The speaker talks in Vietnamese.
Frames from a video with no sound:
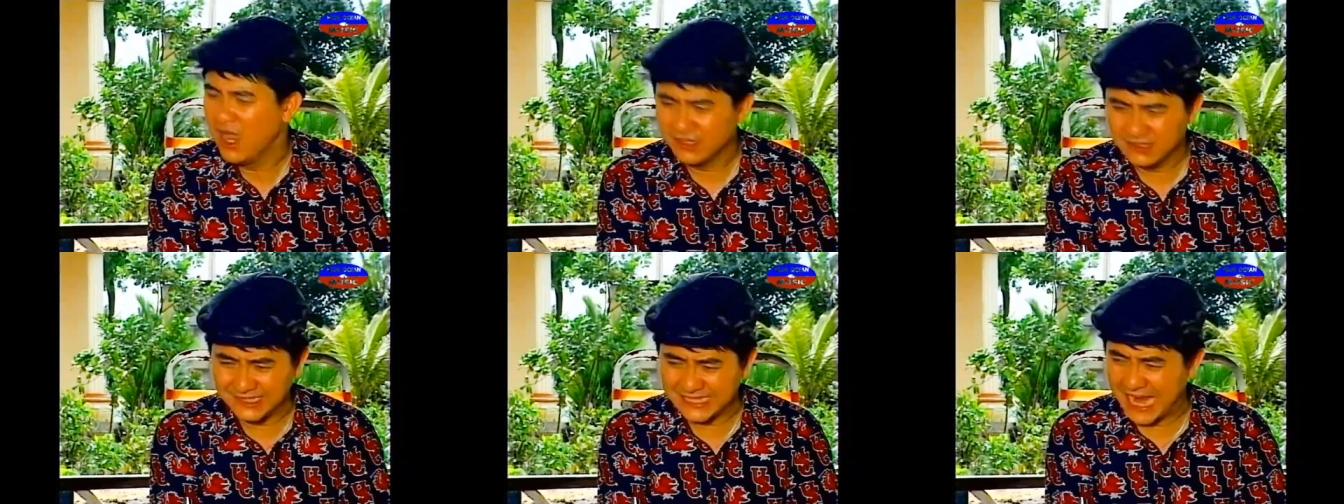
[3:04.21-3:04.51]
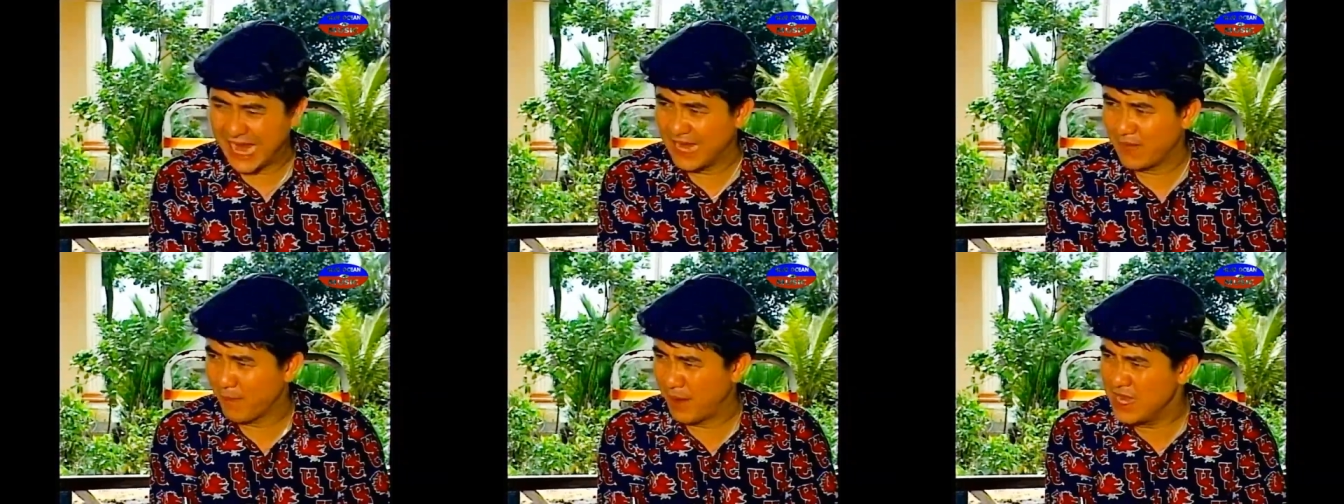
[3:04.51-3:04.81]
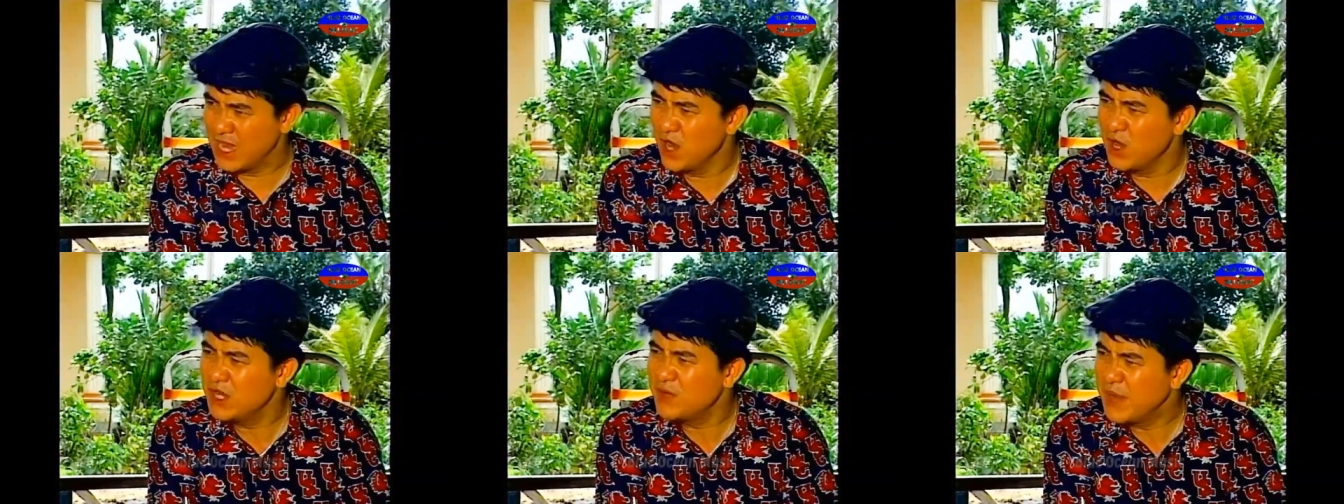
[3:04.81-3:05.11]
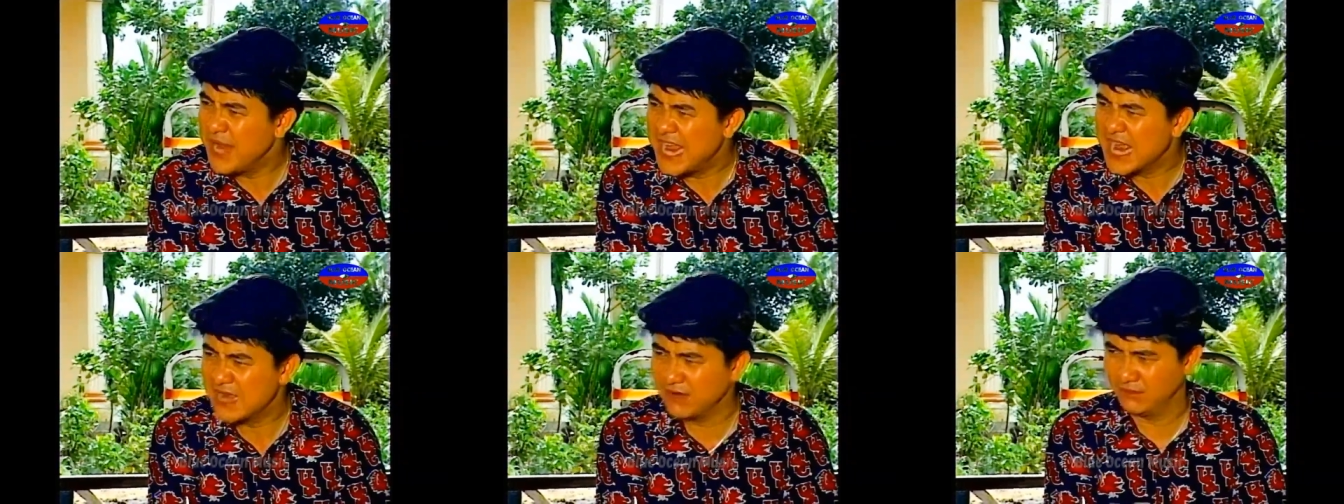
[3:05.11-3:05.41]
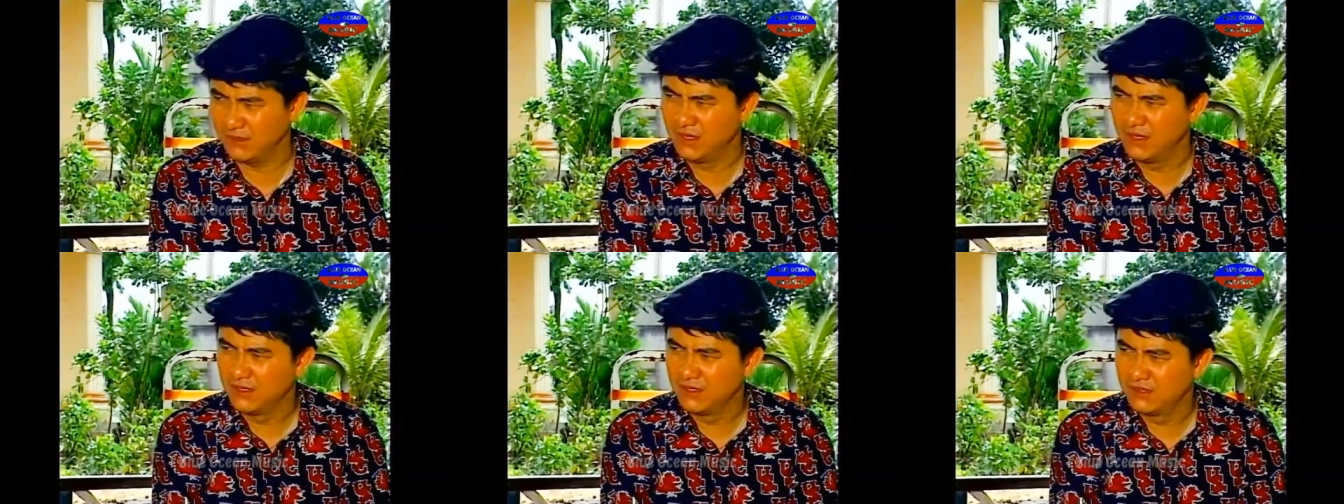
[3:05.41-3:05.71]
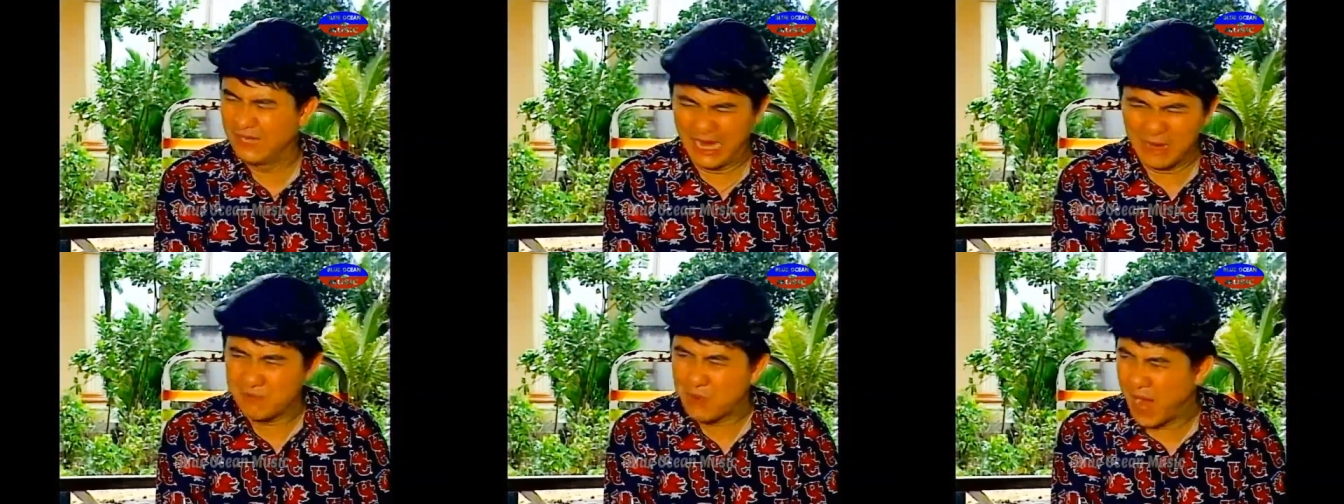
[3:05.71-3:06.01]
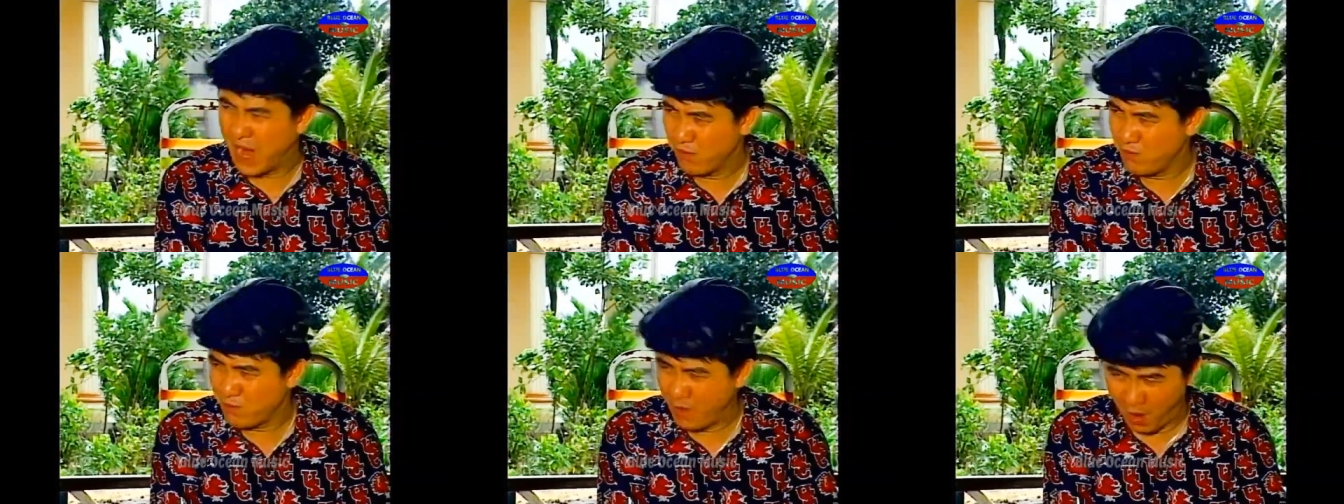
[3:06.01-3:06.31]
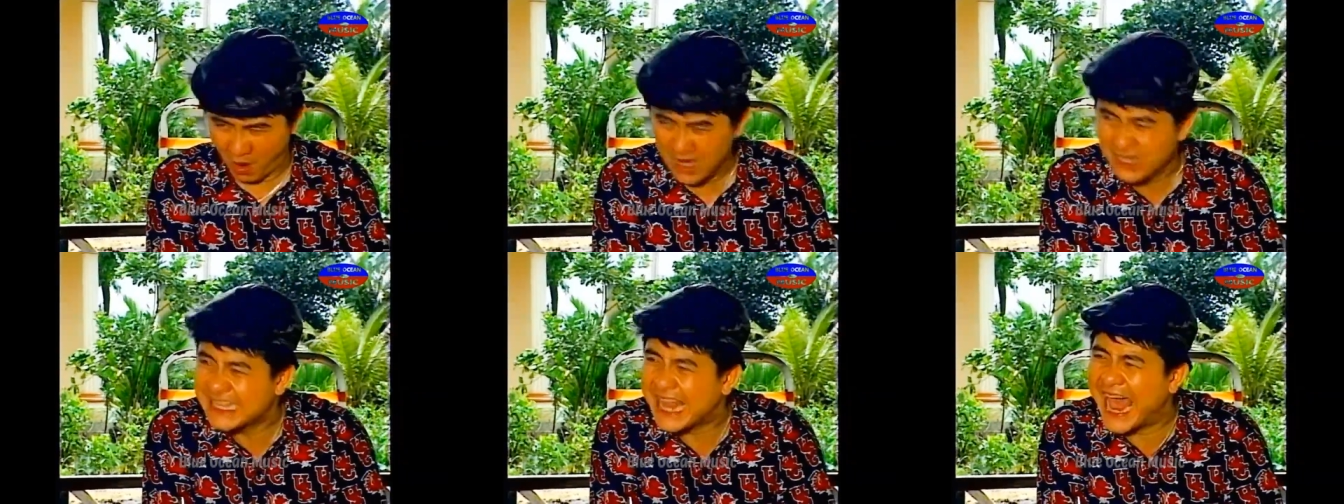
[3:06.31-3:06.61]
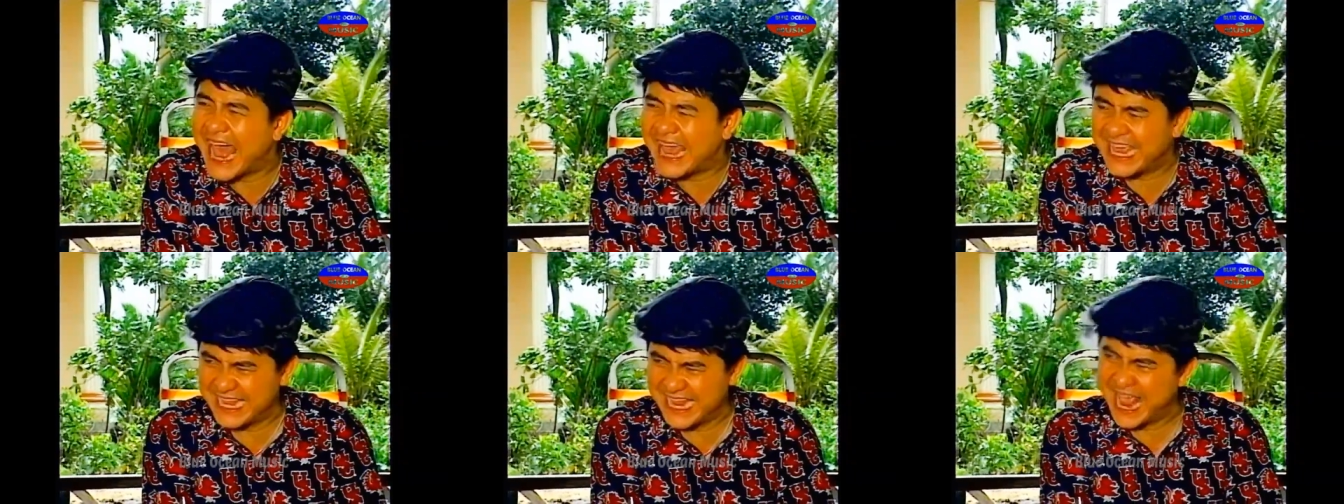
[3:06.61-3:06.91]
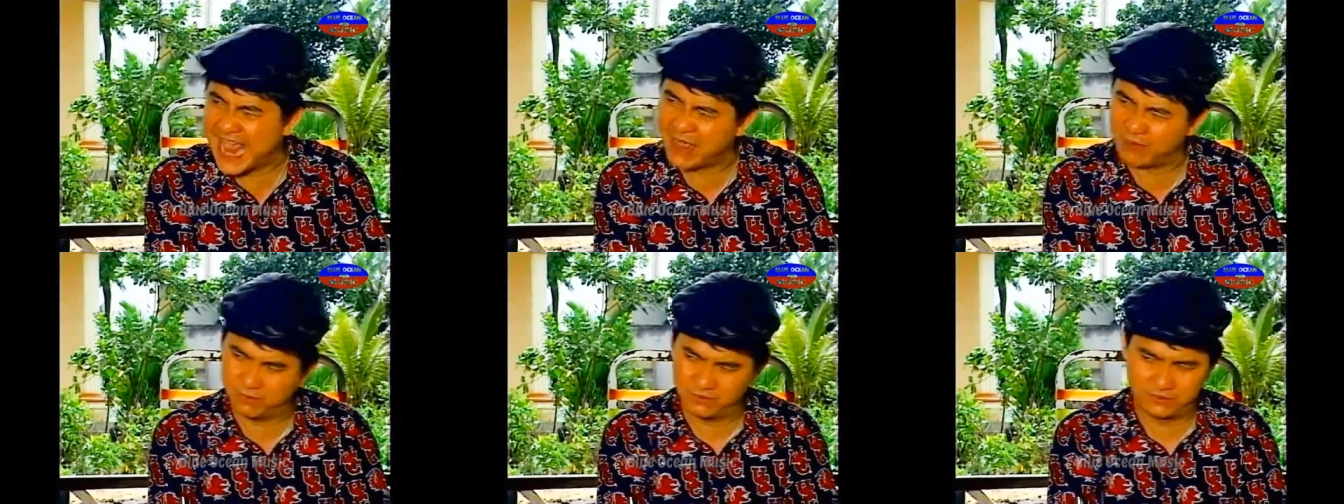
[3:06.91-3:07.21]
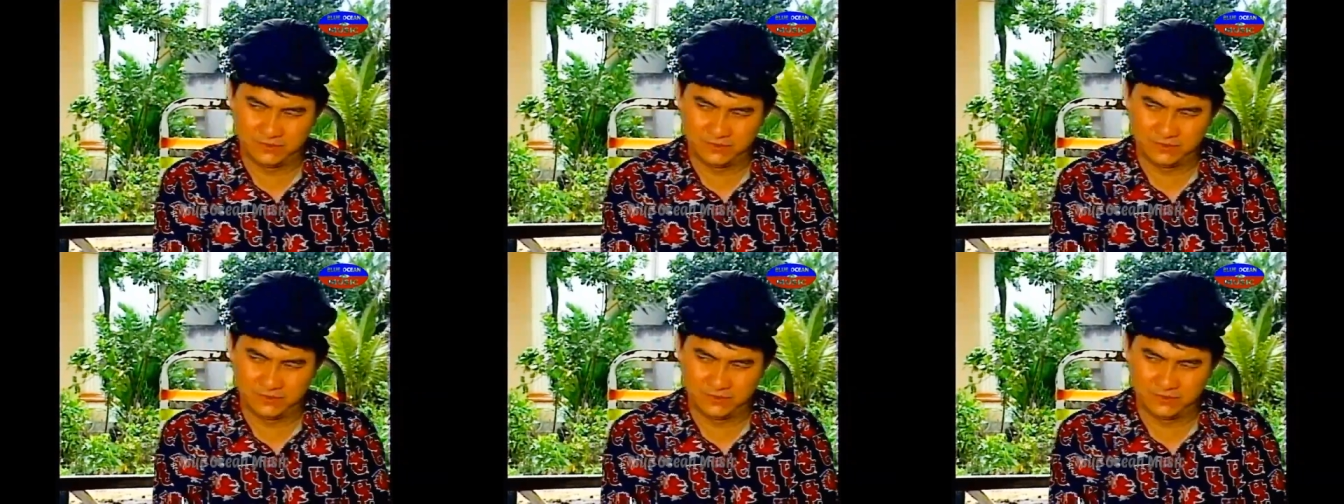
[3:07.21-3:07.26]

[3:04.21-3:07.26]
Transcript: sai mày như điên, làm không hở tai nghe.